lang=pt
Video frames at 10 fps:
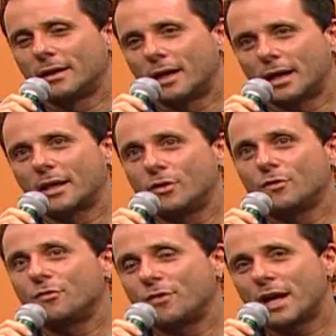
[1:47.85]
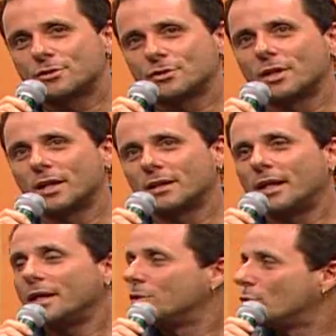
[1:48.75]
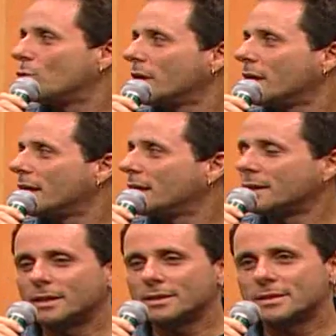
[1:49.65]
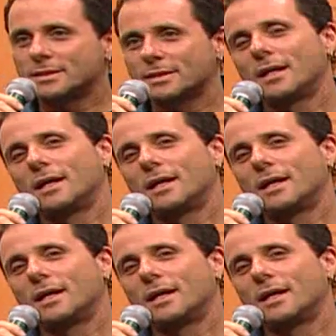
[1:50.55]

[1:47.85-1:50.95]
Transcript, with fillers: aquele universo da, da leitura, né, da, das,